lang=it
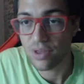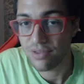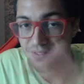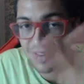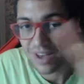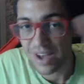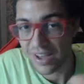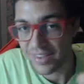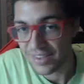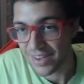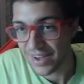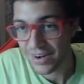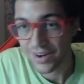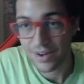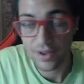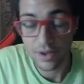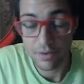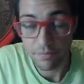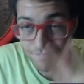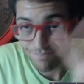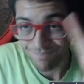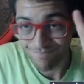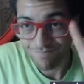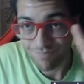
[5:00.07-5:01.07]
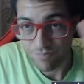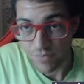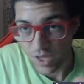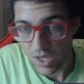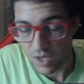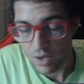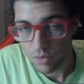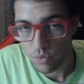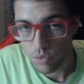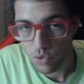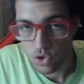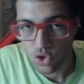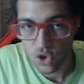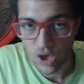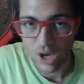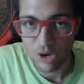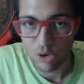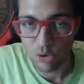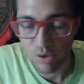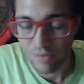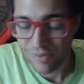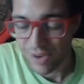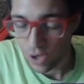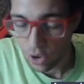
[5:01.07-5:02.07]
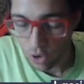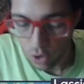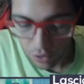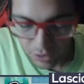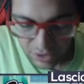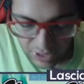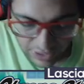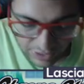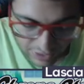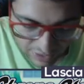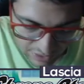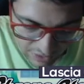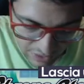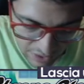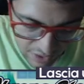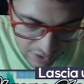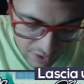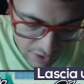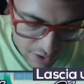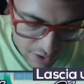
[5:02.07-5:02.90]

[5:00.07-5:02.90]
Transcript: Zanark, un certo Balonic che